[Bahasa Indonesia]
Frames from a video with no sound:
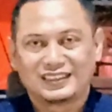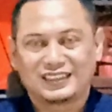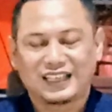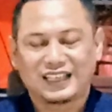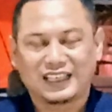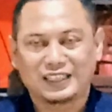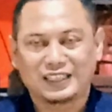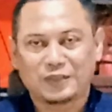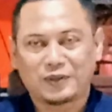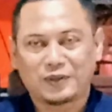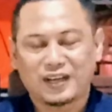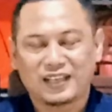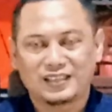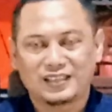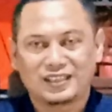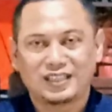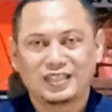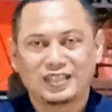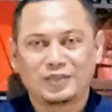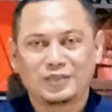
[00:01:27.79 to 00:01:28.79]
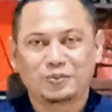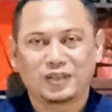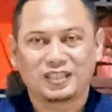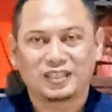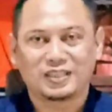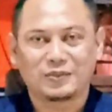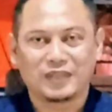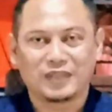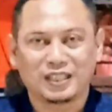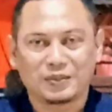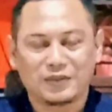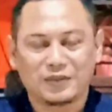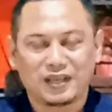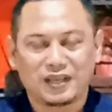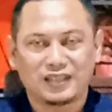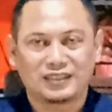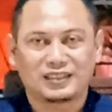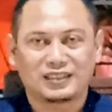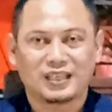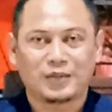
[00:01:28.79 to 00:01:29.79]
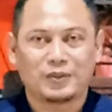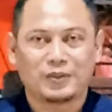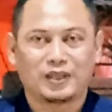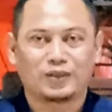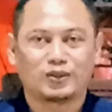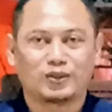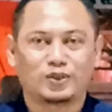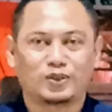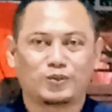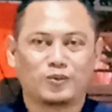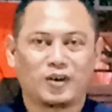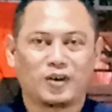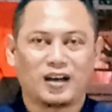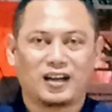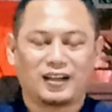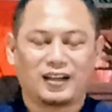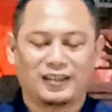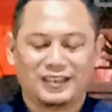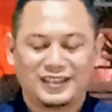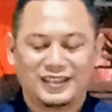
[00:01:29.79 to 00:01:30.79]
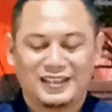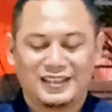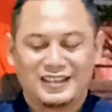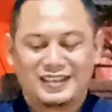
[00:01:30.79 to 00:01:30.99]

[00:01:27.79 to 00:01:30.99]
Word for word: Sangat terima kasih buat teman-teman sahabatku semua